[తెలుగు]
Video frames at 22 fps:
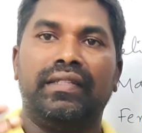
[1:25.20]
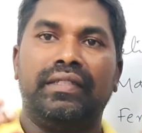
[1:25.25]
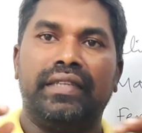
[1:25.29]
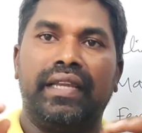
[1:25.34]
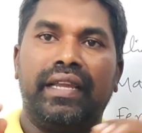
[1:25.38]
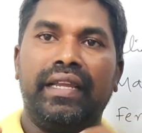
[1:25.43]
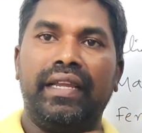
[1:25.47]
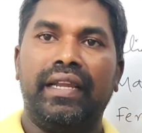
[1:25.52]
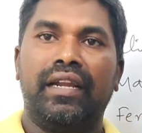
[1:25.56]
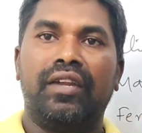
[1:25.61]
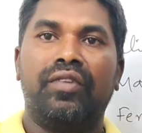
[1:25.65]

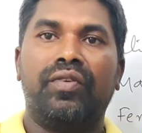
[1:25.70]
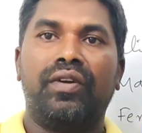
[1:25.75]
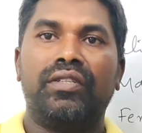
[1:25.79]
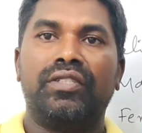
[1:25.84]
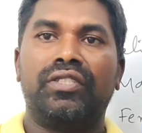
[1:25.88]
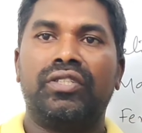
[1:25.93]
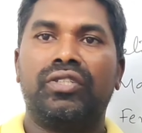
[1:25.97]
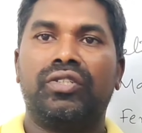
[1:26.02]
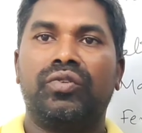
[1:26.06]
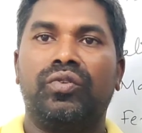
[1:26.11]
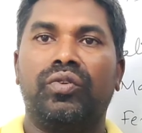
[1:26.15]
జేఈ
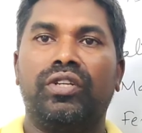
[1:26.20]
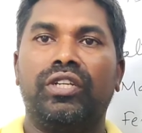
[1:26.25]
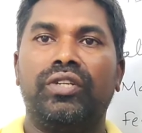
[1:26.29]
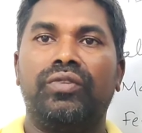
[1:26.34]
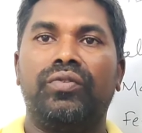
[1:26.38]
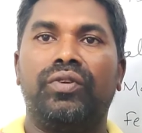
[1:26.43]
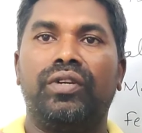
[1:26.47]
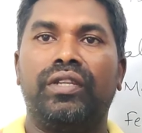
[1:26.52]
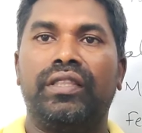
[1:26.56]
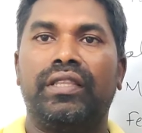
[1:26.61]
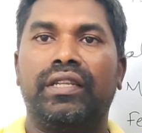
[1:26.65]
అడ్వాన్స్ ట్వంటీ
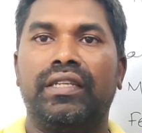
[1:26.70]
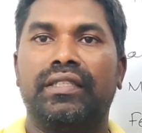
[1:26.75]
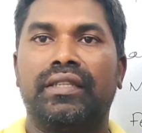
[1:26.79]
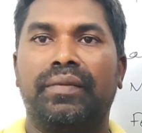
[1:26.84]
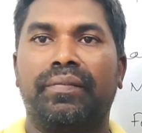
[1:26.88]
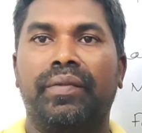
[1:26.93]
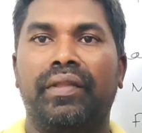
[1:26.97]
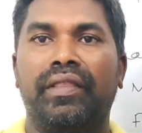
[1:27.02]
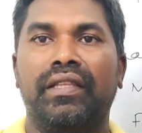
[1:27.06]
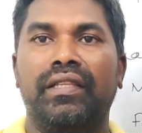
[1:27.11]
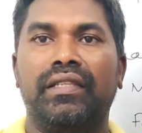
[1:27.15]
ట్వంటీ త్రీకి
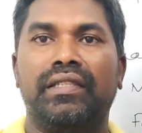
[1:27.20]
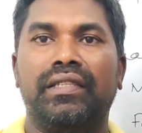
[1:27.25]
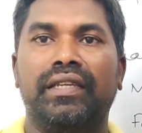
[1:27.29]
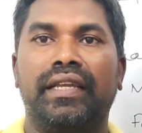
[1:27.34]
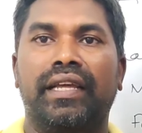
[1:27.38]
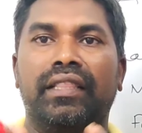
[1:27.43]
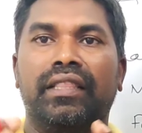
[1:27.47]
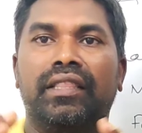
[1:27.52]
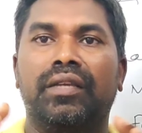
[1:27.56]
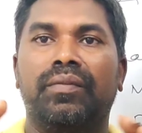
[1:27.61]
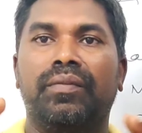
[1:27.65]
సంబంధించి
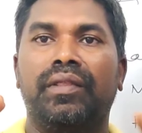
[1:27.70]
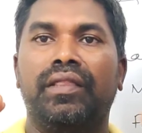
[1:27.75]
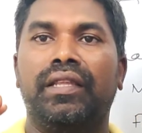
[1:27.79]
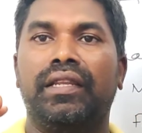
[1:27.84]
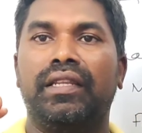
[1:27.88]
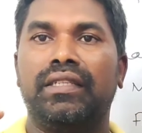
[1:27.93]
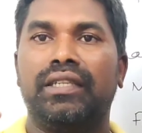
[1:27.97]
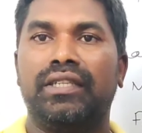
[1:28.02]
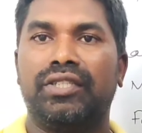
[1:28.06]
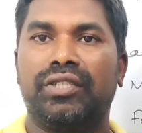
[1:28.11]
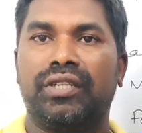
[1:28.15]
ఎంతమంది
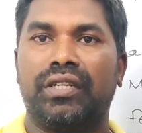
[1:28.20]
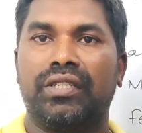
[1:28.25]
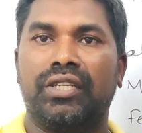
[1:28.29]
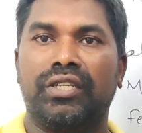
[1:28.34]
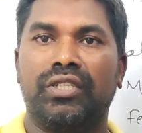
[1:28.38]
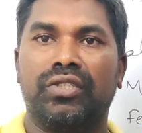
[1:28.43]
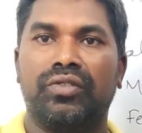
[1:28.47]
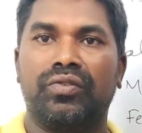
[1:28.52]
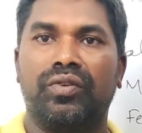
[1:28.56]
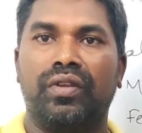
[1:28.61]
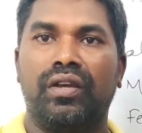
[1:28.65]
రిజిస్టర్
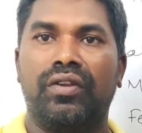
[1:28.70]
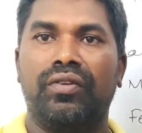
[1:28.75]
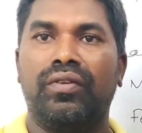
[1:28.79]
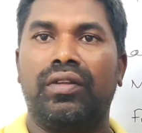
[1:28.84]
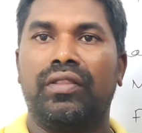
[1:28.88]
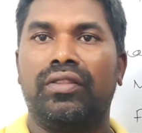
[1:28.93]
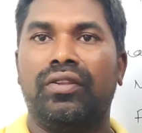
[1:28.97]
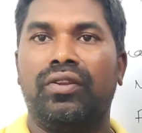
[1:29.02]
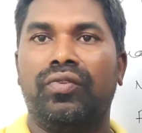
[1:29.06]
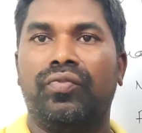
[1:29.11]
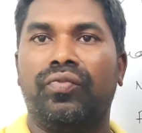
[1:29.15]
చేసుకున్నారు
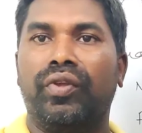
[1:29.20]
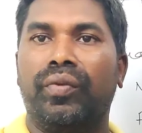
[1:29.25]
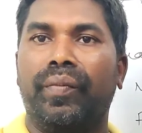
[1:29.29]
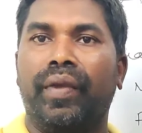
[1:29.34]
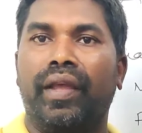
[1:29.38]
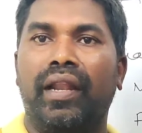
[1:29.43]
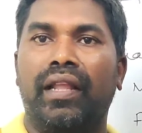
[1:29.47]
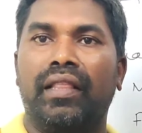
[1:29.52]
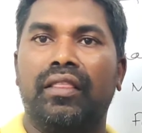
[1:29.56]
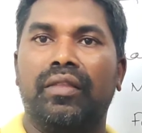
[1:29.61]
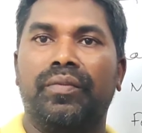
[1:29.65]
అందులో
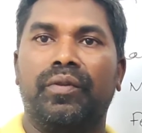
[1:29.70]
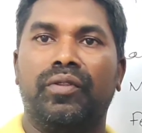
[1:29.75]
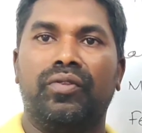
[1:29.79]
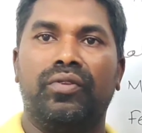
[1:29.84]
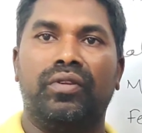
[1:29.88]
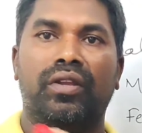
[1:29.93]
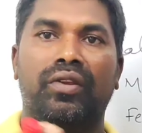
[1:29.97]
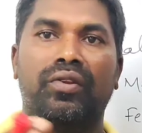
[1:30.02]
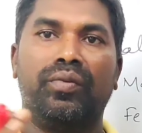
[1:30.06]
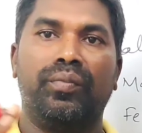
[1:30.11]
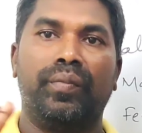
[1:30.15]
ఫీమేల్ ఎంతమంది
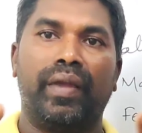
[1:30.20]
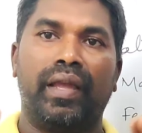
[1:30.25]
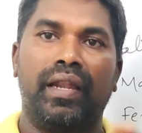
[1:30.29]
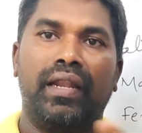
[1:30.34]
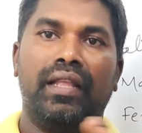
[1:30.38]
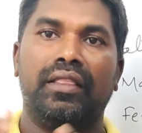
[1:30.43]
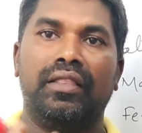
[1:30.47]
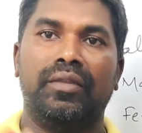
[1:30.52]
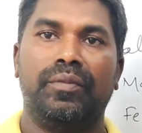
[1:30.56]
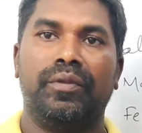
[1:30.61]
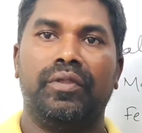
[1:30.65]
ఉన్నారు మేల్
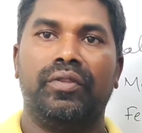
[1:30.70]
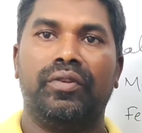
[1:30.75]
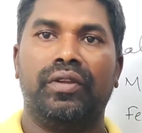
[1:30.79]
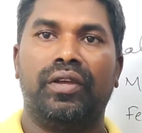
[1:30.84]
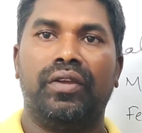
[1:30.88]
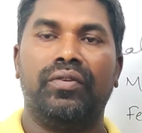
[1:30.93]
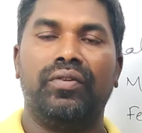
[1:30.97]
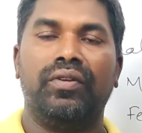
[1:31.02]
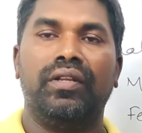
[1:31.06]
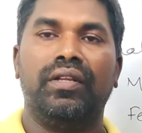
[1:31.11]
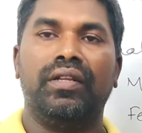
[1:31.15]
ఎంతమంది
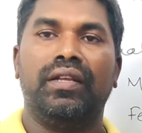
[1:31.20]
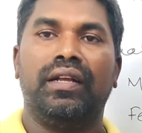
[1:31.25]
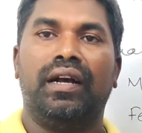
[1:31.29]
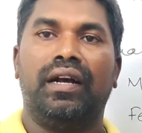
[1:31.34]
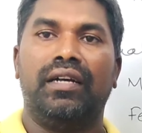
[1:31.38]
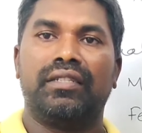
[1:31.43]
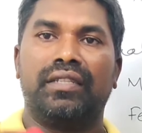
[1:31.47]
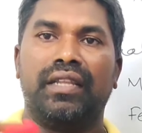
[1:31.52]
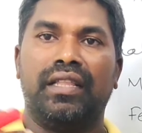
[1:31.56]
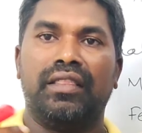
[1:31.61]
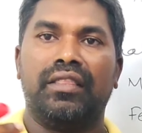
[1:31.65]
ఉన్నారు
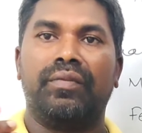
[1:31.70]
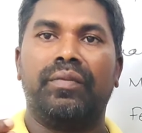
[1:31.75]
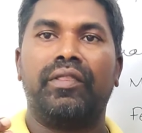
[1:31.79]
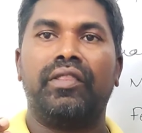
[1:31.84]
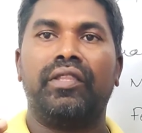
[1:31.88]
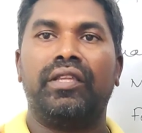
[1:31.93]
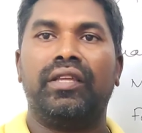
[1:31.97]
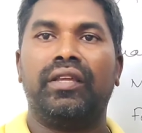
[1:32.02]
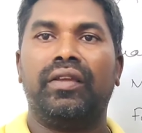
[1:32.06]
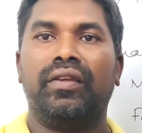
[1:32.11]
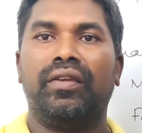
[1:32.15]
అసలు
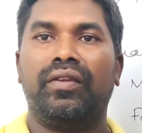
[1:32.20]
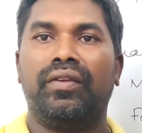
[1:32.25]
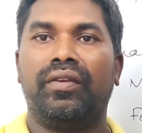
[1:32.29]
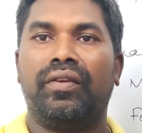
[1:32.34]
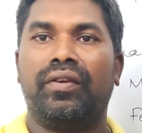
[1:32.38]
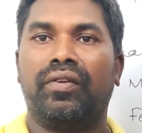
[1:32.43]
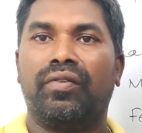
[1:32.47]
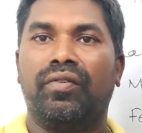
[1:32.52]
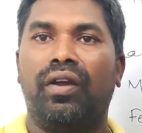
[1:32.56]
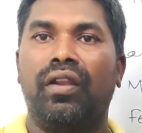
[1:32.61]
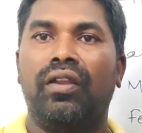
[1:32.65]
ఎంతమంది
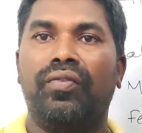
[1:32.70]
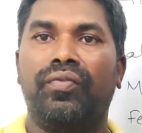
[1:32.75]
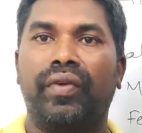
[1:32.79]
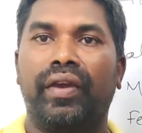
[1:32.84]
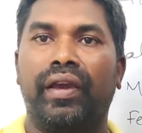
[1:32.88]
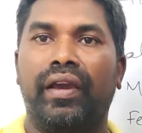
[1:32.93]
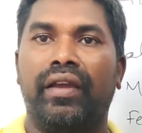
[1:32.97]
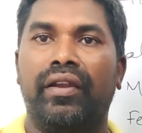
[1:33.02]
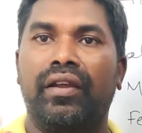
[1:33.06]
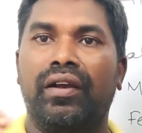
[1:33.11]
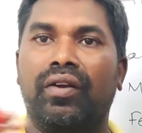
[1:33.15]
క్వాలిఫై
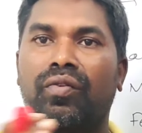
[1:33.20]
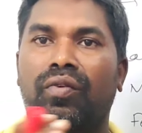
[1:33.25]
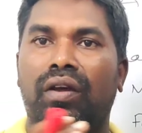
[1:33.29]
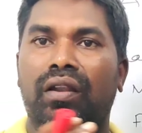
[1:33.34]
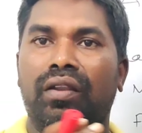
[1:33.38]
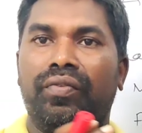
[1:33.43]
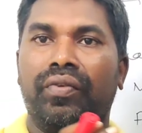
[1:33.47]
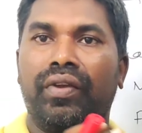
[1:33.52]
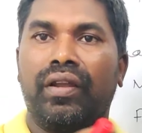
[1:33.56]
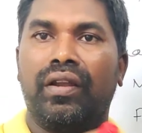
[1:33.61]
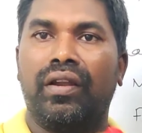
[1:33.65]
అయ్యారు ఆ
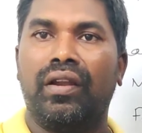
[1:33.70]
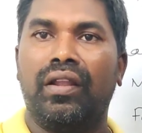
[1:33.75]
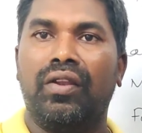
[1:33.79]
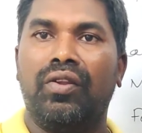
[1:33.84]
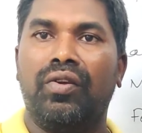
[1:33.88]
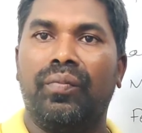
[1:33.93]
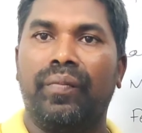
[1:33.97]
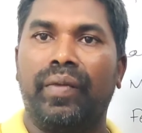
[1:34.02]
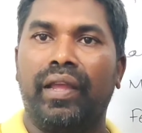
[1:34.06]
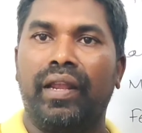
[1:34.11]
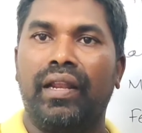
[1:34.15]
క్వాలిఫై వాళ్ళలో
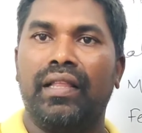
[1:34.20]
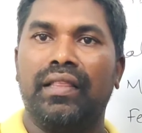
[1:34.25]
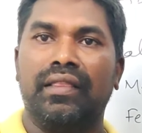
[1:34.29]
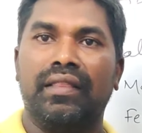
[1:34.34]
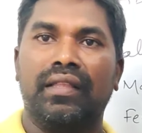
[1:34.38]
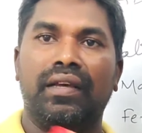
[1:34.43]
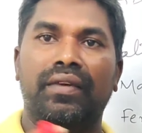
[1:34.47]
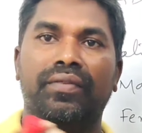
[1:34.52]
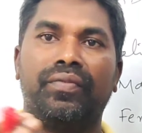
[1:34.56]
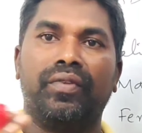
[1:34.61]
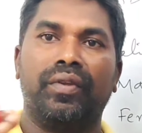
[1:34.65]
మేల్ ఎంత
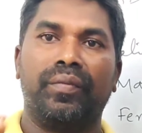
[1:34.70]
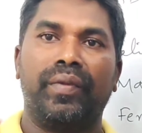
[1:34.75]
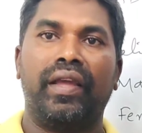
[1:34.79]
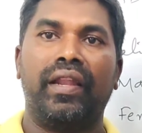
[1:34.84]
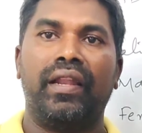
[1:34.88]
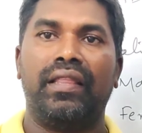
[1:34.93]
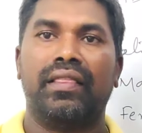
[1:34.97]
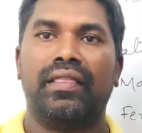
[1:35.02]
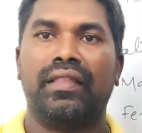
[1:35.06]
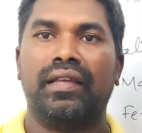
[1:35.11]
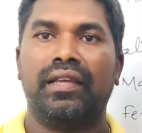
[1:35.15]
ఫీమేల్
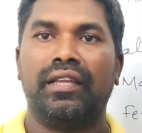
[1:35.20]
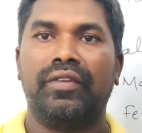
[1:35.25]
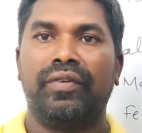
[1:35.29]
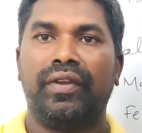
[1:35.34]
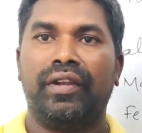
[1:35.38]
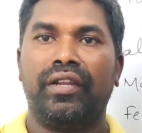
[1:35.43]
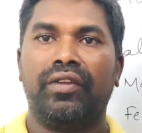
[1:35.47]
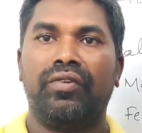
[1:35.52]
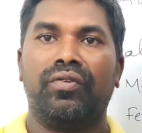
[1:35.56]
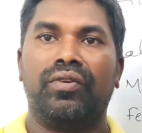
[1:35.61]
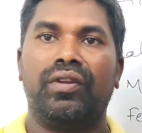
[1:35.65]
ఎంత
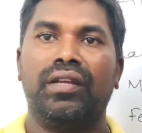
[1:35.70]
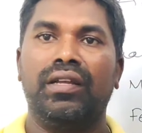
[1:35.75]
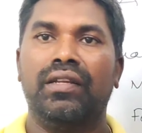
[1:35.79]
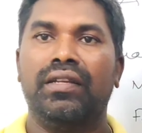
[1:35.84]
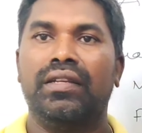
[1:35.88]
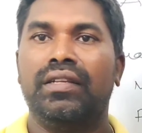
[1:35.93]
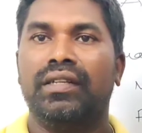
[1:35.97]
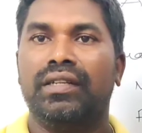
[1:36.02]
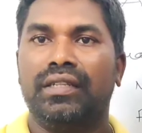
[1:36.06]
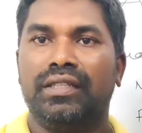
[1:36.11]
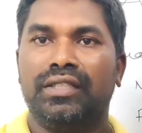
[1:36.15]
ఇవన్నీ కూడా
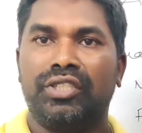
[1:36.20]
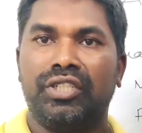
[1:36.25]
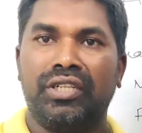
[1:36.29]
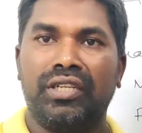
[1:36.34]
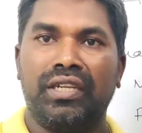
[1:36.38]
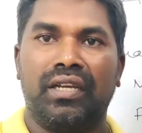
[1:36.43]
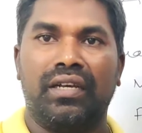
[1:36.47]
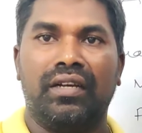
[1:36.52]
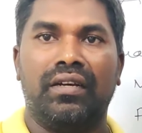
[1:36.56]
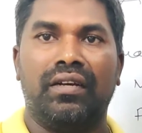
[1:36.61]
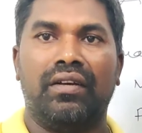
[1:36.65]
చిన్న
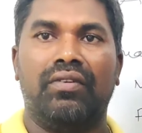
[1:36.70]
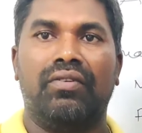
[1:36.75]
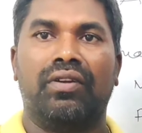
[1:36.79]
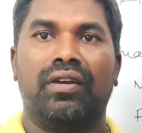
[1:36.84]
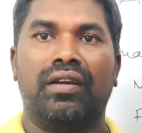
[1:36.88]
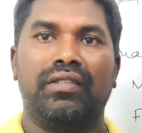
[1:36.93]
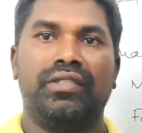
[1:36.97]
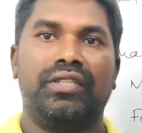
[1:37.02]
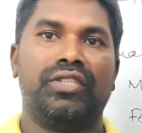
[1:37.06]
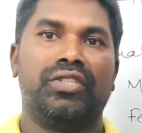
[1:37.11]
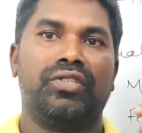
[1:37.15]
ఒక
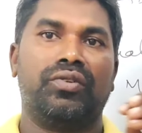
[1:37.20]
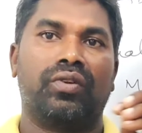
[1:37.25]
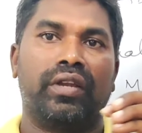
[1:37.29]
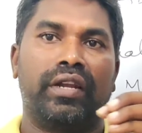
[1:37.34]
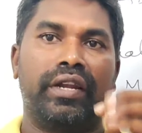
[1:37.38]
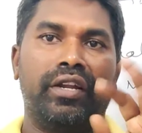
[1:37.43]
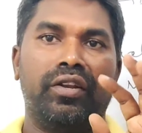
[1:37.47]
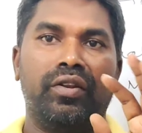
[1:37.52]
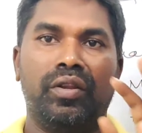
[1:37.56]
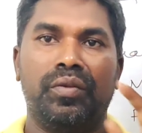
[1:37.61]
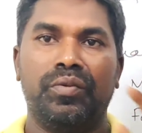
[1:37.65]
జస్ట్ ఒక
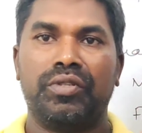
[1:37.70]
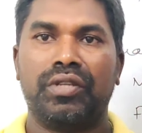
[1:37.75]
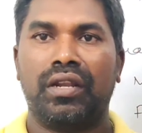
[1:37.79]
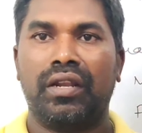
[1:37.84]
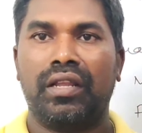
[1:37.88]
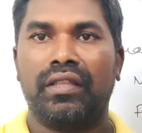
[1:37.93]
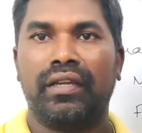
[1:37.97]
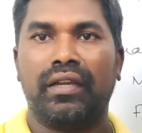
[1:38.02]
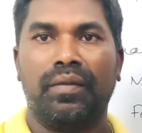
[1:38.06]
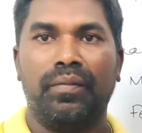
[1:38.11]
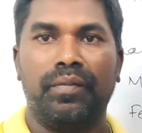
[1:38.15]
రెండు నిమిషాలు
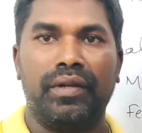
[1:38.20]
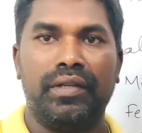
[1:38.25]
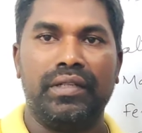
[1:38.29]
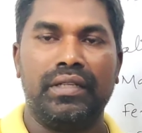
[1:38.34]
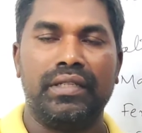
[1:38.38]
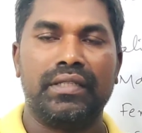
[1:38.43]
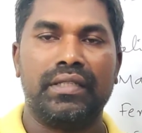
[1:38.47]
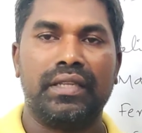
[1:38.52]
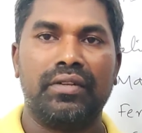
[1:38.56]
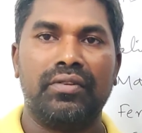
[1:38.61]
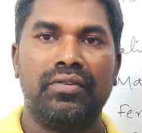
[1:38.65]
అయితే కంప్లీట్
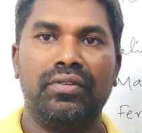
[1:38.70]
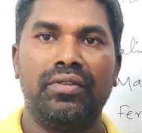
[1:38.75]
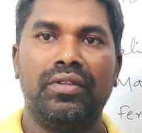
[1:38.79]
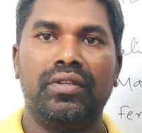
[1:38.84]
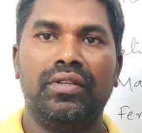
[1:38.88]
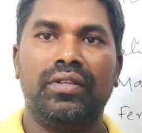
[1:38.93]
చేస్తాను